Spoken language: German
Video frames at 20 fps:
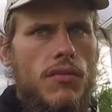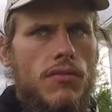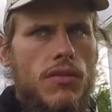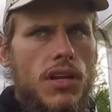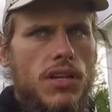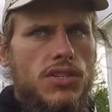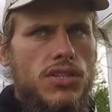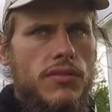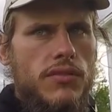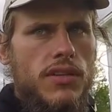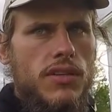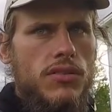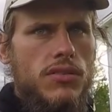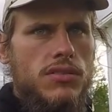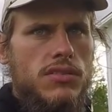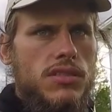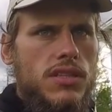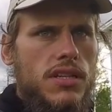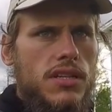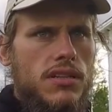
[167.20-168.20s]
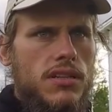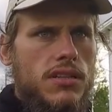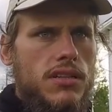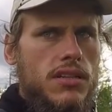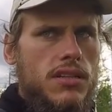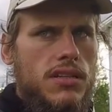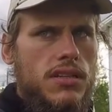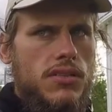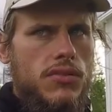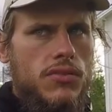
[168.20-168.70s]
Vielleicht schaffe ich ja noch 10, dann
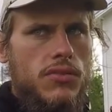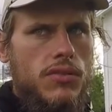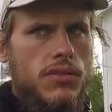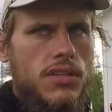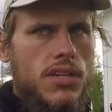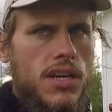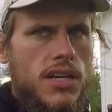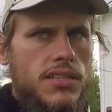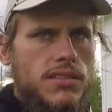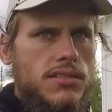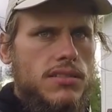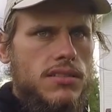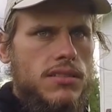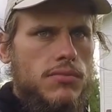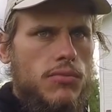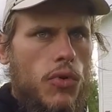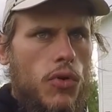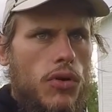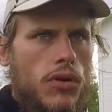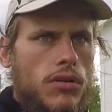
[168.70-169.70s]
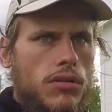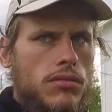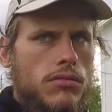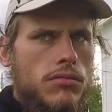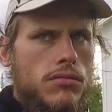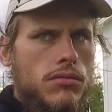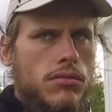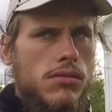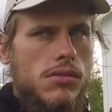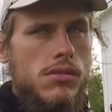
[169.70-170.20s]
hätte ich ja nur noch 30 morgen.
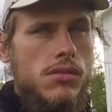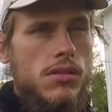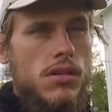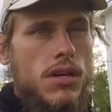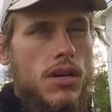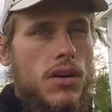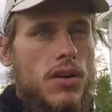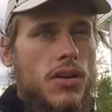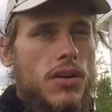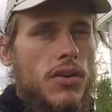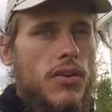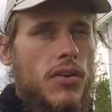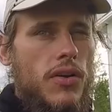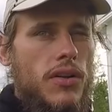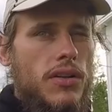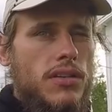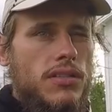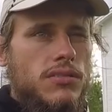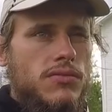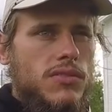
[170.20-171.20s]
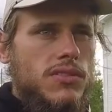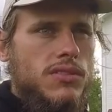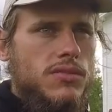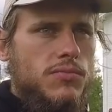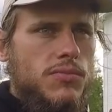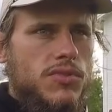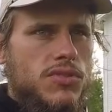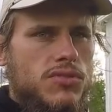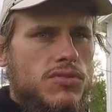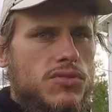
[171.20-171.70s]
Könnte ich es was
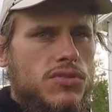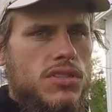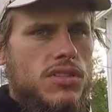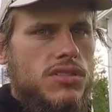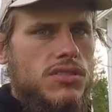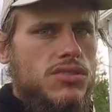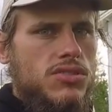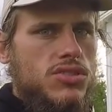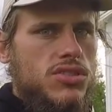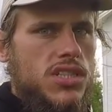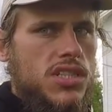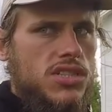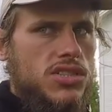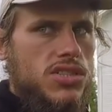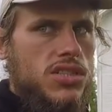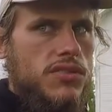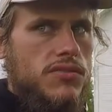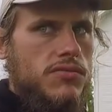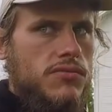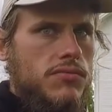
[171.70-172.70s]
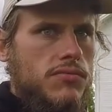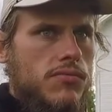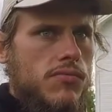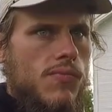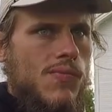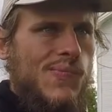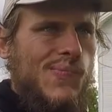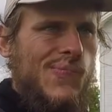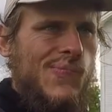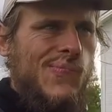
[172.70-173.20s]
bis zur nächsten Stadt schaffen?
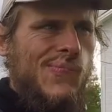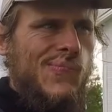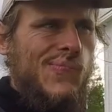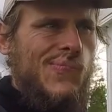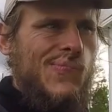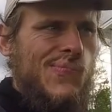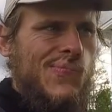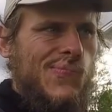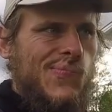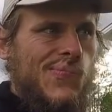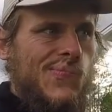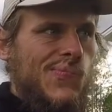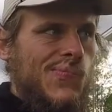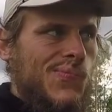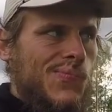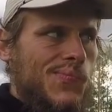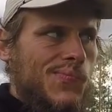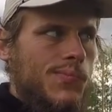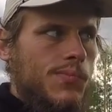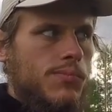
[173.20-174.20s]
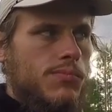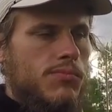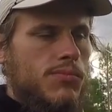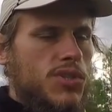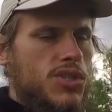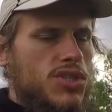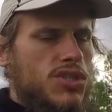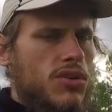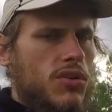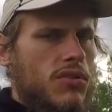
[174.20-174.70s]
Hm,
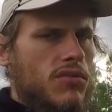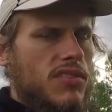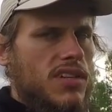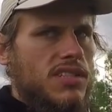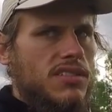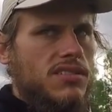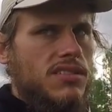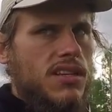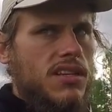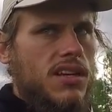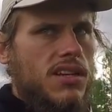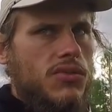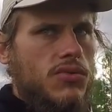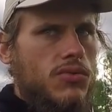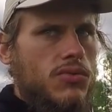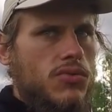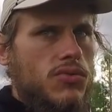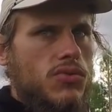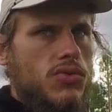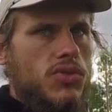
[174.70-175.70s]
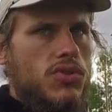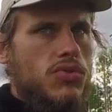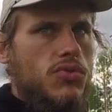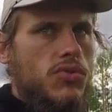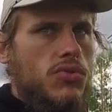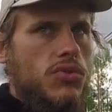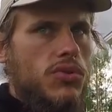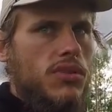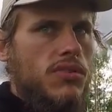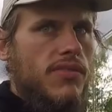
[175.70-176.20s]
mal schauen, weil das geht dann nur,
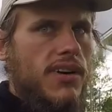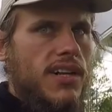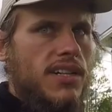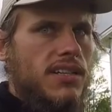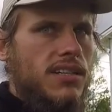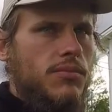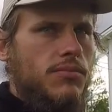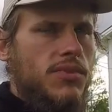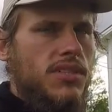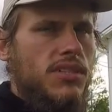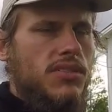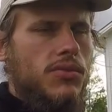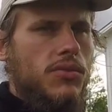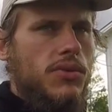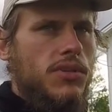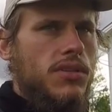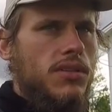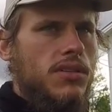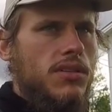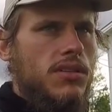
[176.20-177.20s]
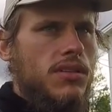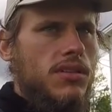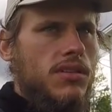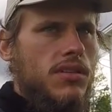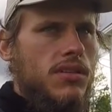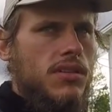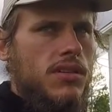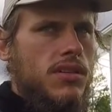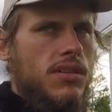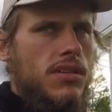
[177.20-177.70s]
nur durch Waldgebiet durch.
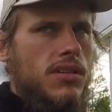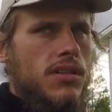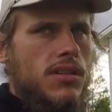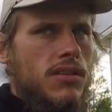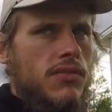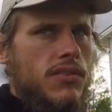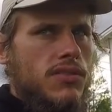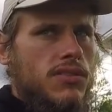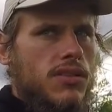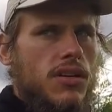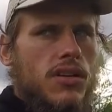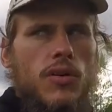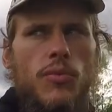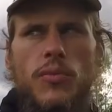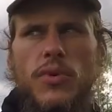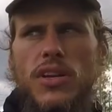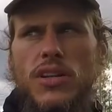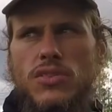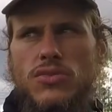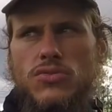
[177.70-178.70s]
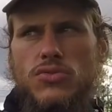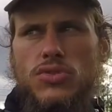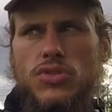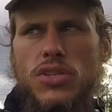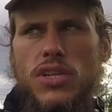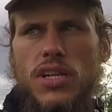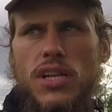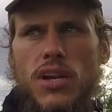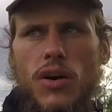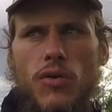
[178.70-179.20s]
Ich weiß gar nicht, ob man da so
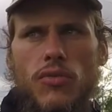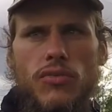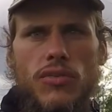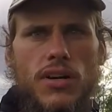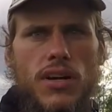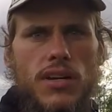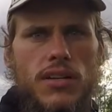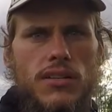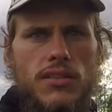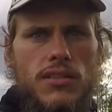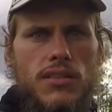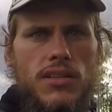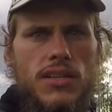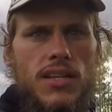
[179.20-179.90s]
schnell laufen kann.